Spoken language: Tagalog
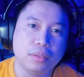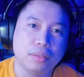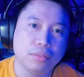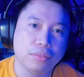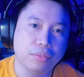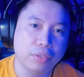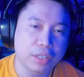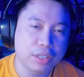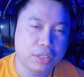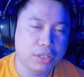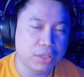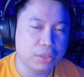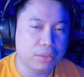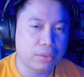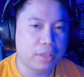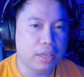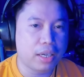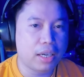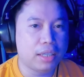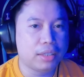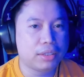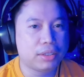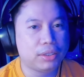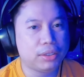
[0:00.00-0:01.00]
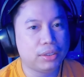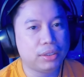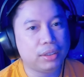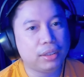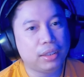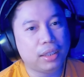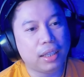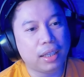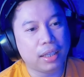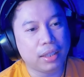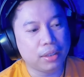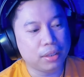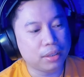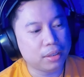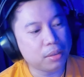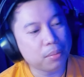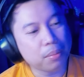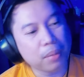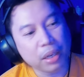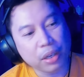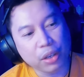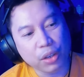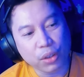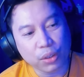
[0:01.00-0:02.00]
video reaction. Ayun,
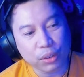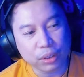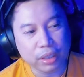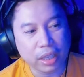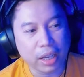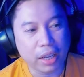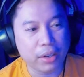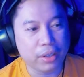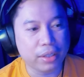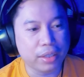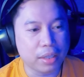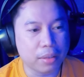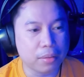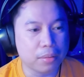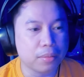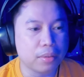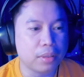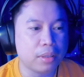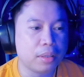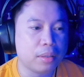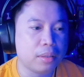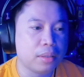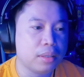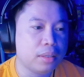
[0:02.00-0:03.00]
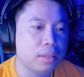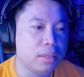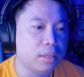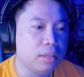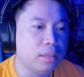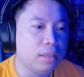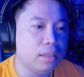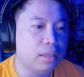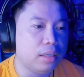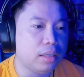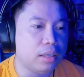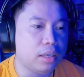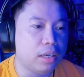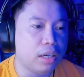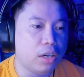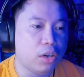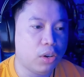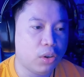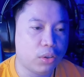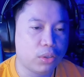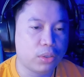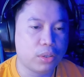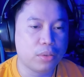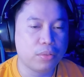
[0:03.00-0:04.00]
manonood tayo ng uh,
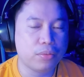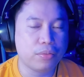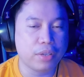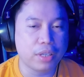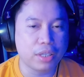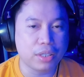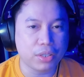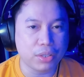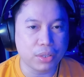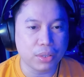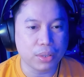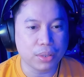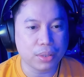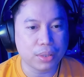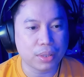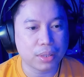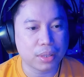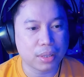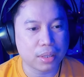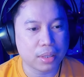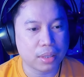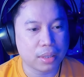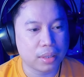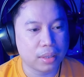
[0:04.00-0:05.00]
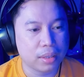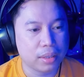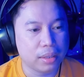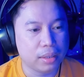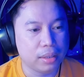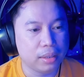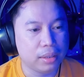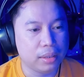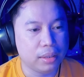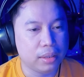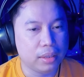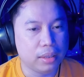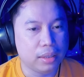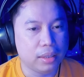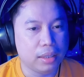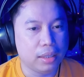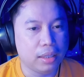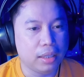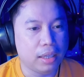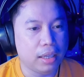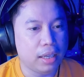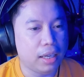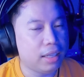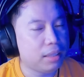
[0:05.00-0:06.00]
horror videos.
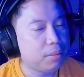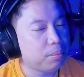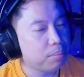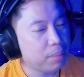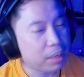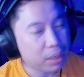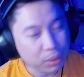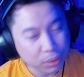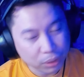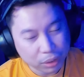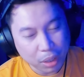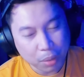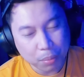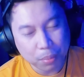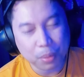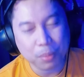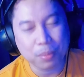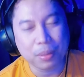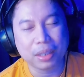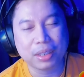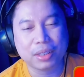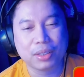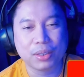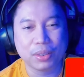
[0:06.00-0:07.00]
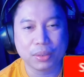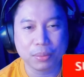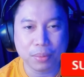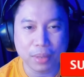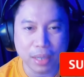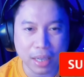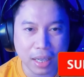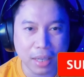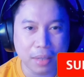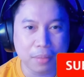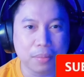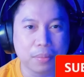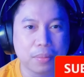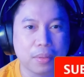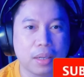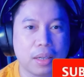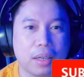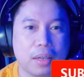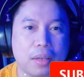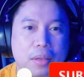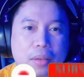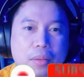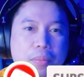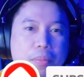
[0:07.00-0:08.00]
At bago tayo po magsimula,
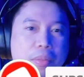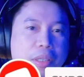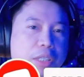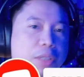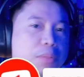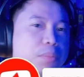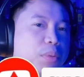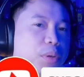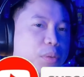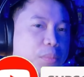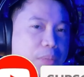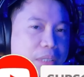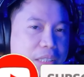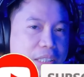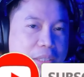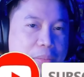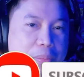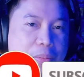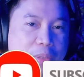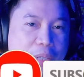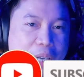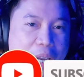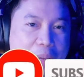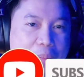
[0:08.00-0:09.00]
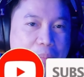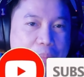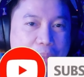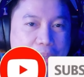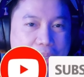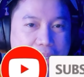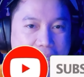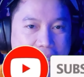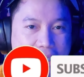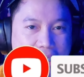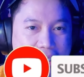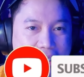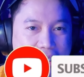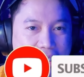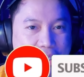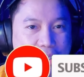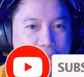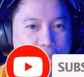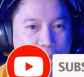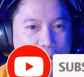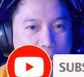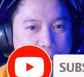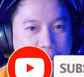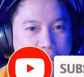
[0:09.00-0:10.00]
uh, please po pa-subscribe po sa ating
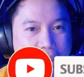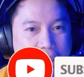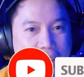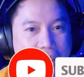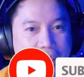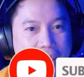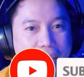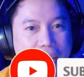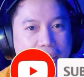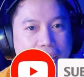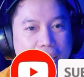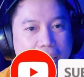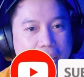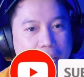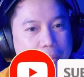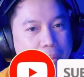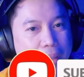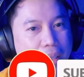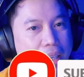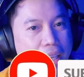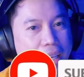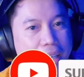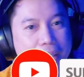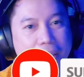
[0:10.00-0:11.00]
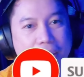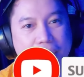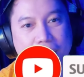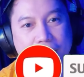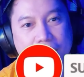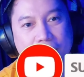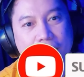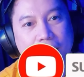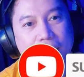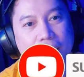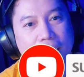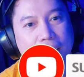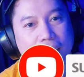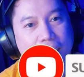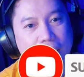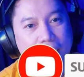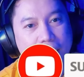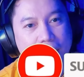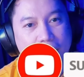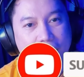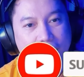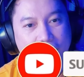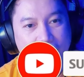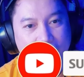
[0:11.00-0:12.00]
YouTube channel at pa-likes
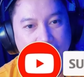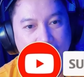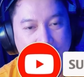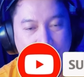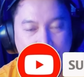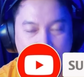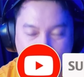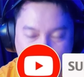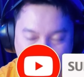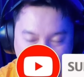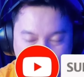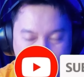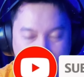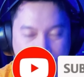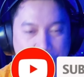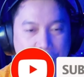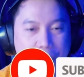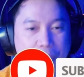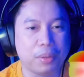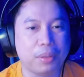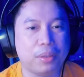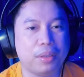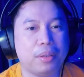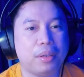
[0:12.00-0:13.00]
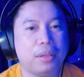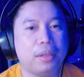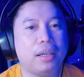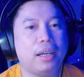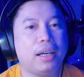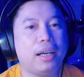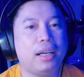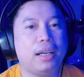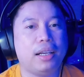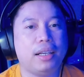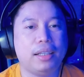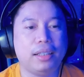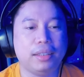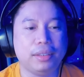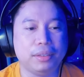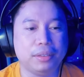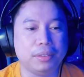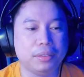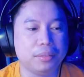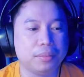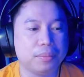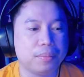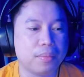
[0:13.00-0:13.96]
at pa-share po. Ayun,